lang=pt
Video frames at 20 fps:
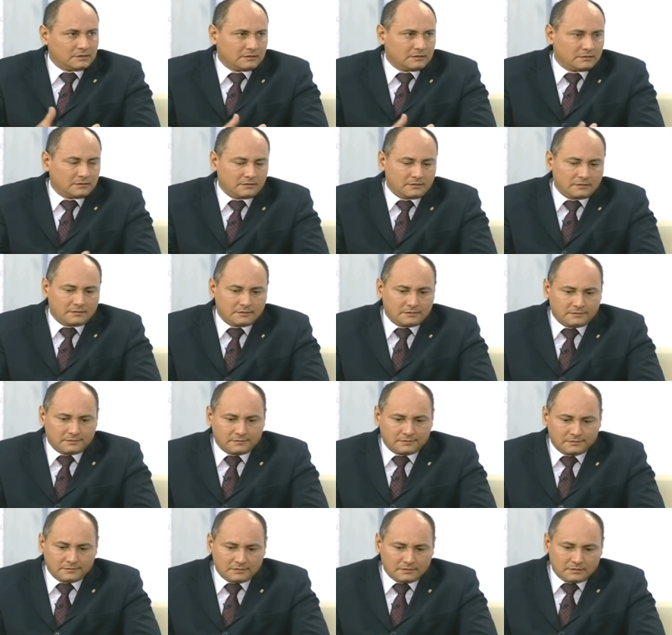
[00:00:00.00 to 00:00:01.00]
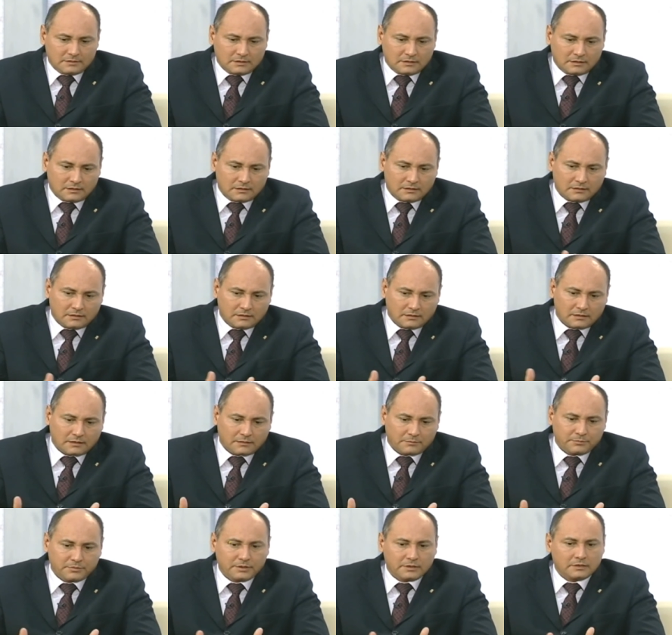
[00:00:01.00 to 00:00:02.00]
a, é, é, a,
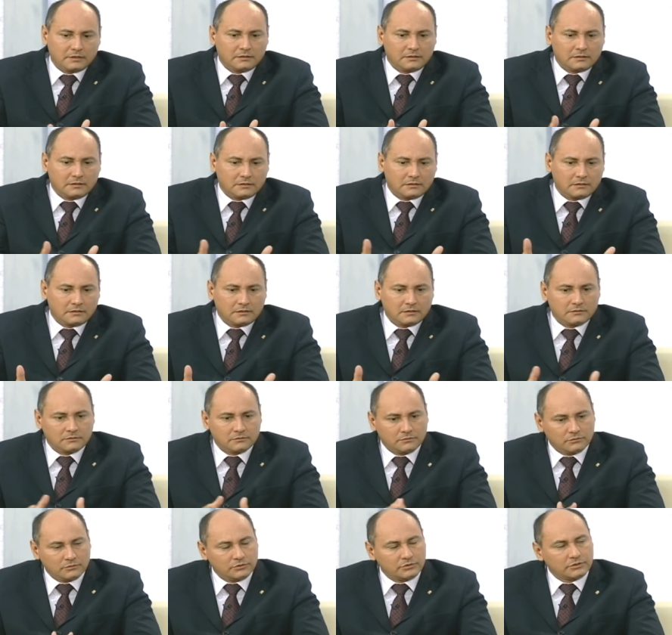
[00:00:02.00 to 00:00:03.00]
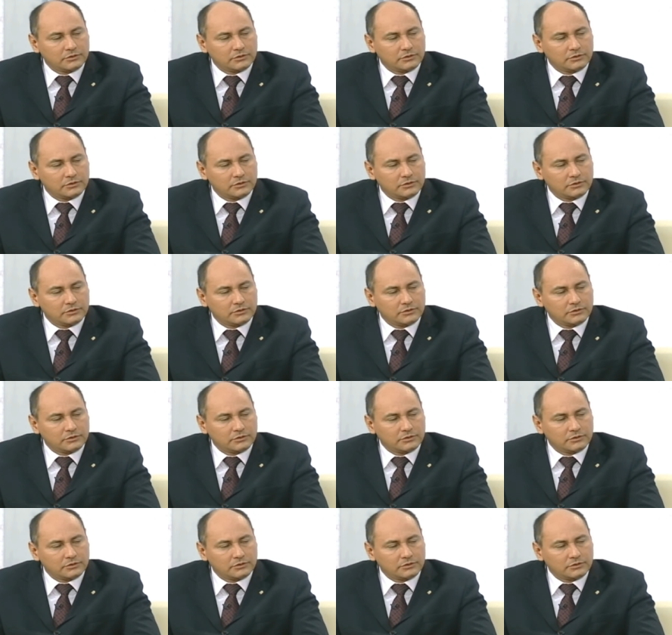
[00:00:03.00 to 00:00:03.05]
a, a perda da, da, do